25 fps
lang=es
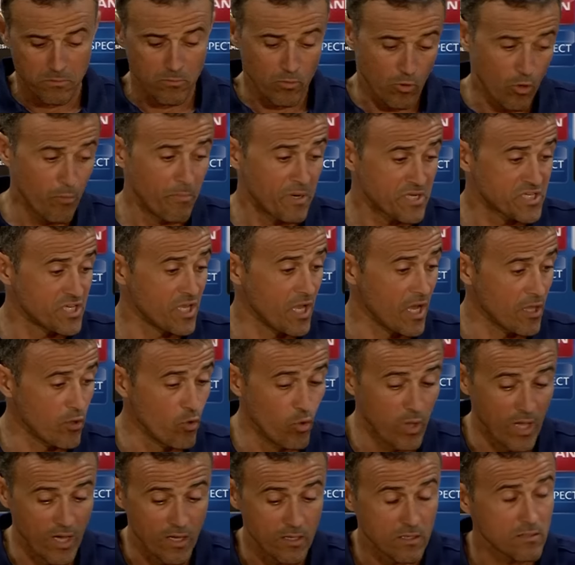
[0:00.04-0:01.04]
Hombre, sí,
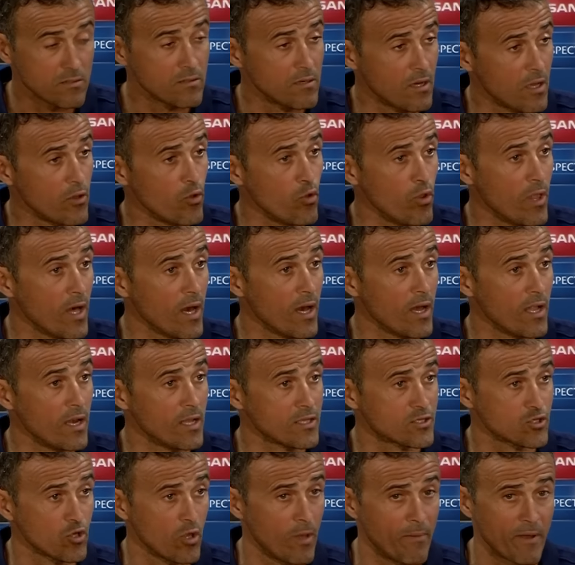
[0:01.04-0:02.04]
ayuda. Ayuda el
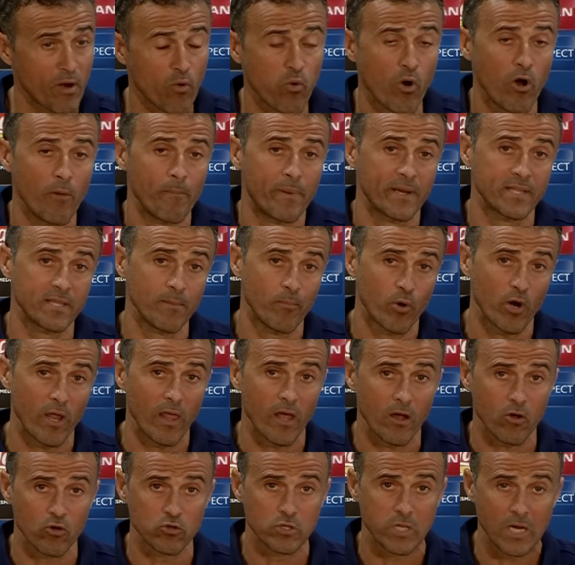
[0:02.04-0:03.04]
hecho de haber jugado en
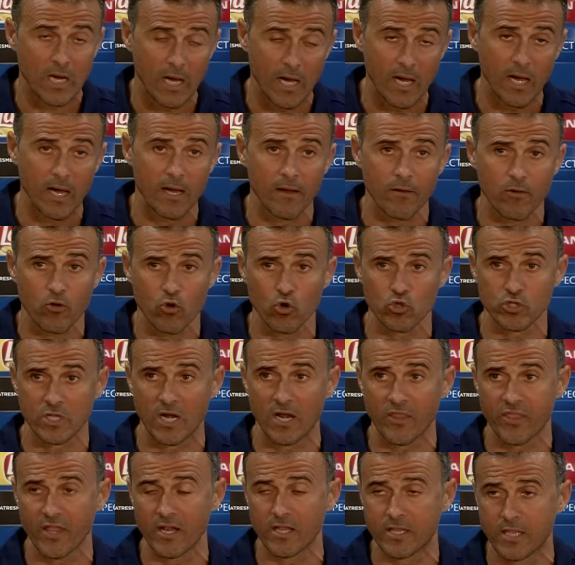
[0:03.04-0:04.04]
pretemporada contra, contra
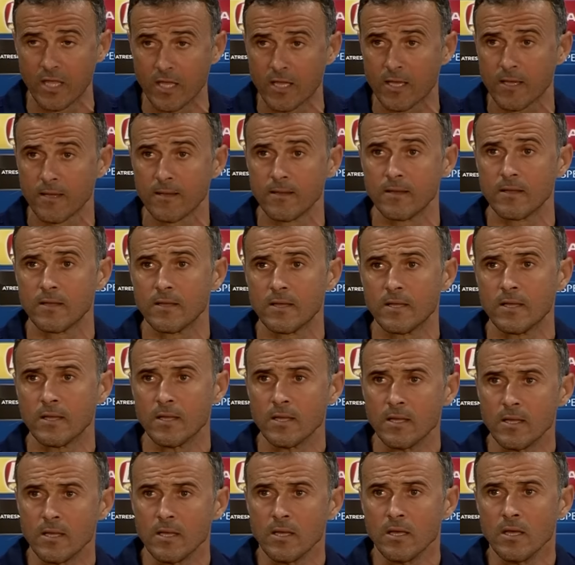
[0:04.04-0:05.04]
el Celtic.
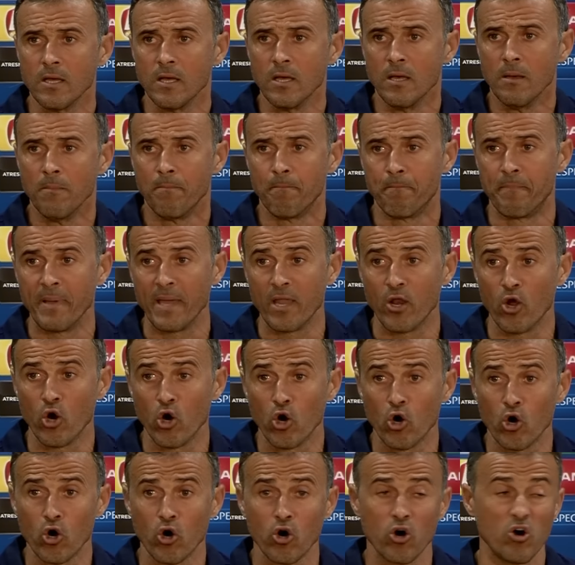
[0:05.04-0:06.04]

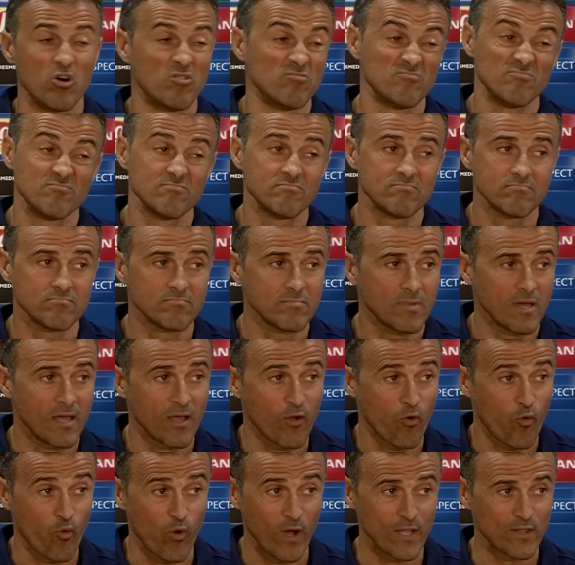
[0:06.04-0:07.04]
Pero en
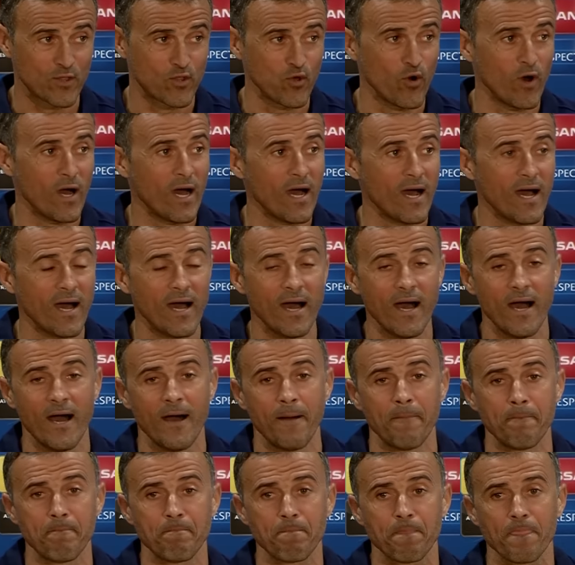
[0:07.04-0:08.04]
cuanto
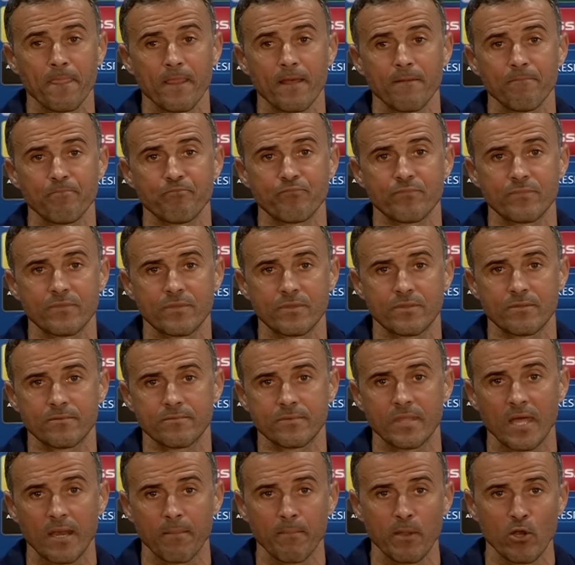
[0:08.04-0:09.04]
a
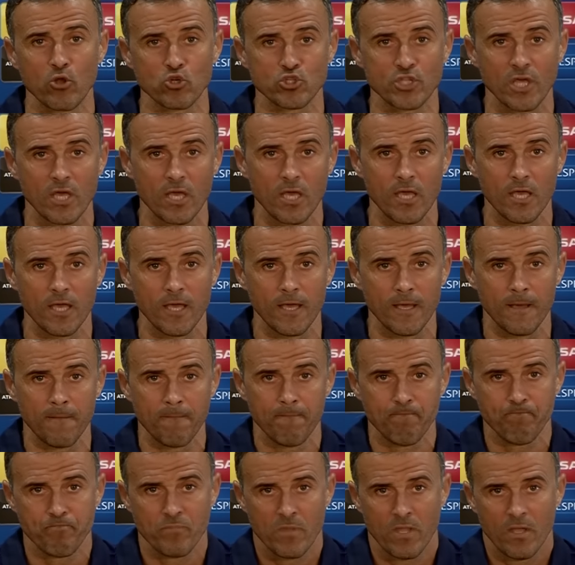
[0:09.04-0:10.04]
términos de,
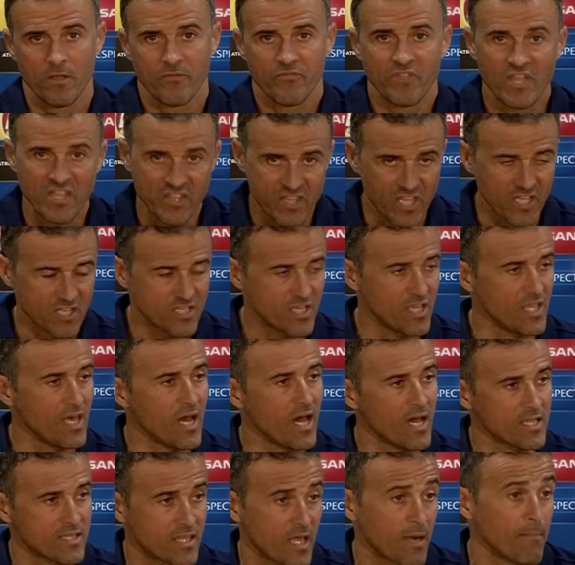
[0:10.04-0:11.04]

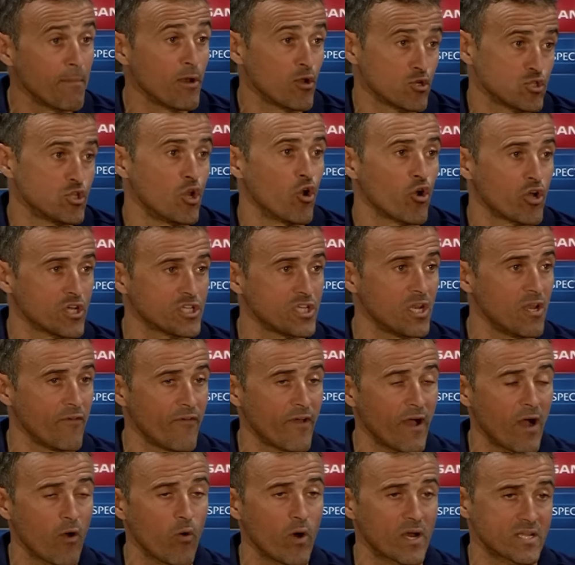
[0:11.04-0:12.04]
intensidad, términos de lo que
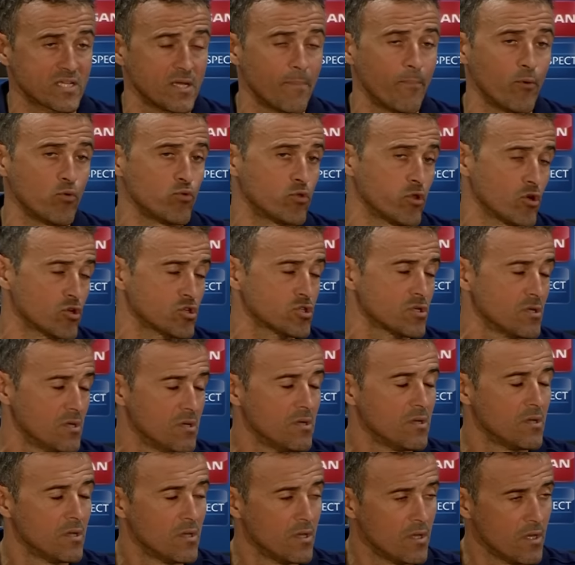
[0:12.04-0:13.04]
significa jugarse puntos,
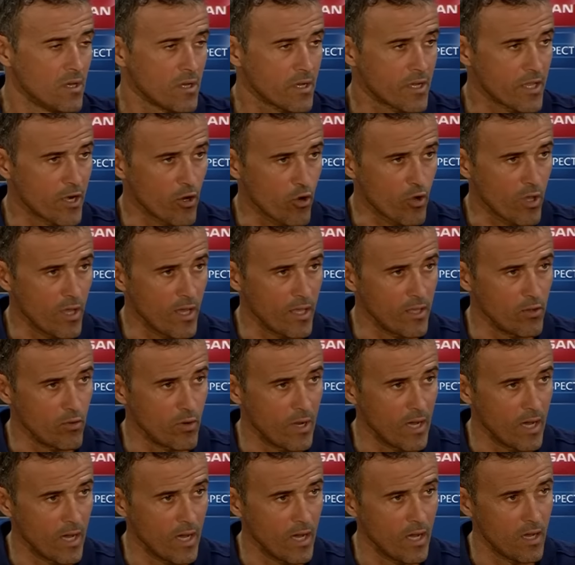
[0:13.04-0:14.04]
creo que hay
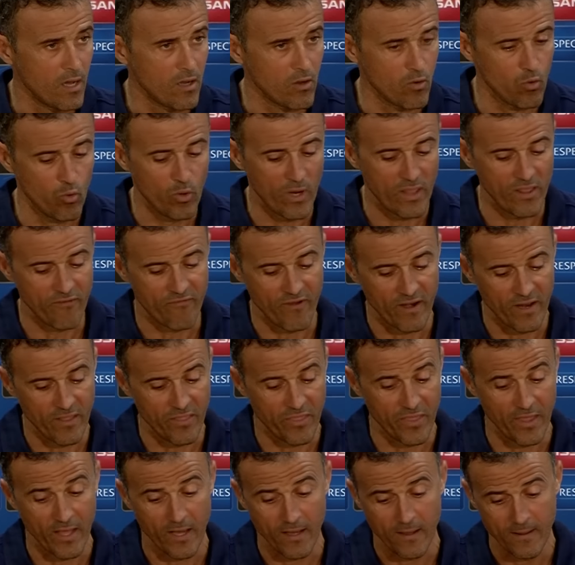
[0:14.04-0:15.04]
una,
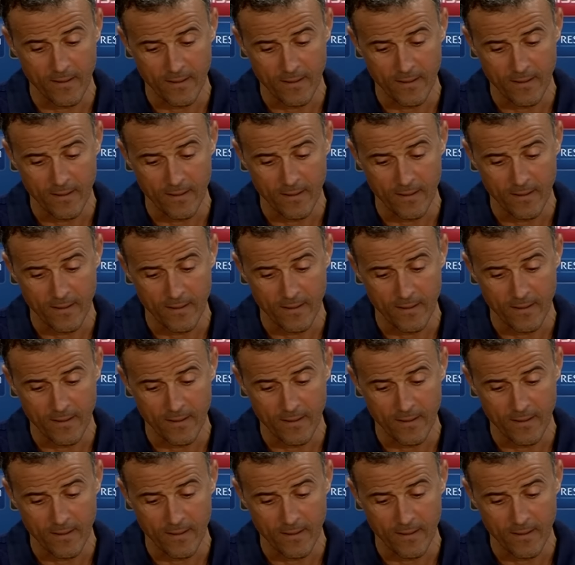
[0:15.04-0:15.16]
diferencia.